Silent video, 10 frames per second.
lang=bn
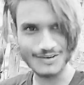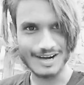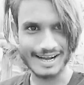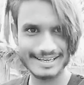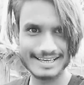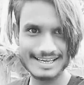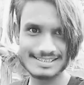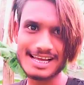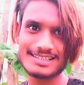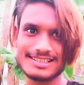চার সিরার
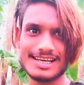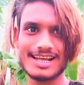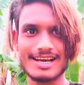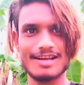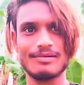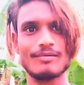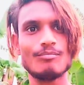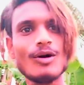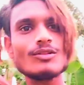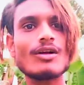রহমান বন্ধুরা
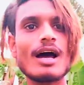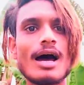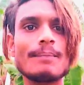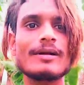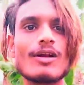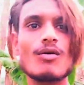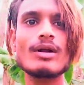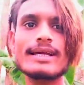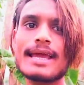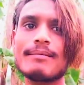আপনারা অনেকেই
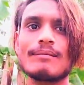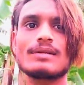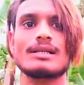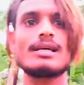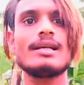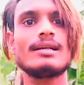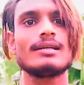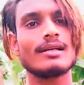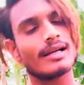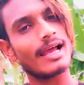ভাবতাছেন রেহমান
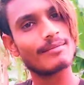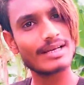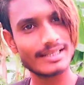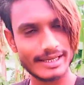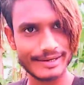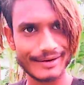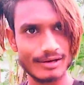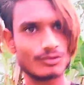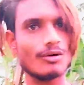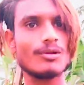কি রইলো তো বন্ধুরা
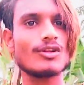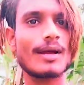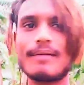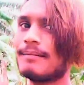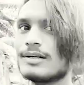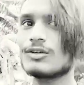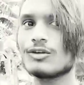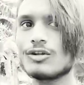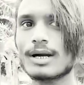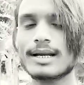বাবার কোনো দরকার নাই
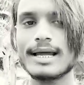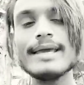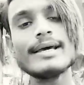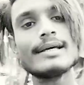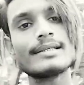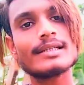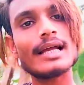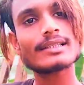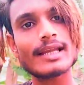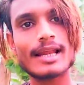চার সিরা রেহমান
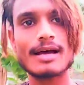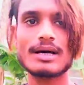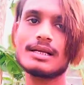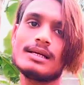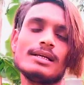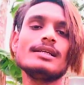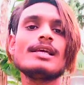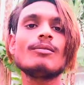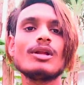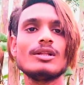নিজেই বলে দিব
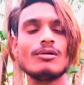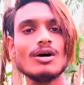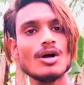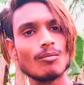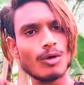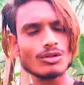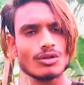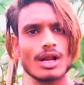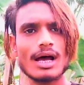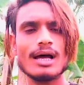বন্ধুরা
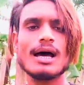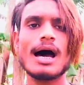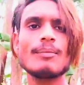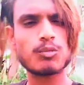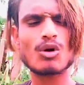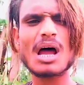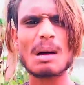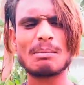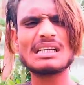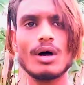আপনারা কয়েকদিন ধরে সোশ্যাল
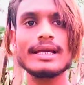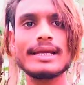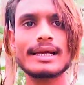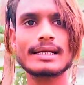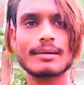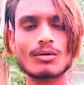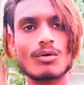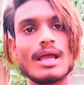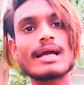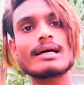মিডিয়াতে একটা কল
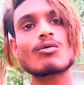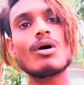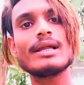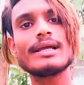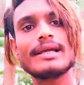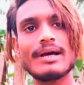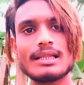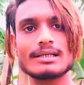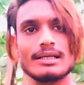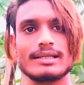লিগিনিং পাইতাছেন সেই কল
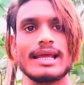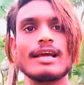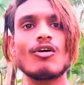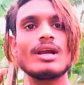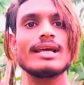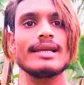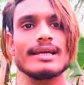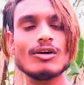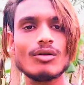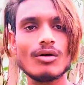লিগিনিং হইলো
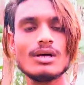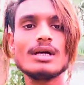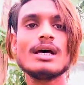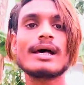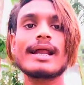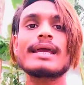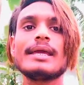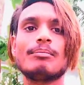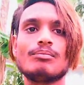রাখিব আর একটা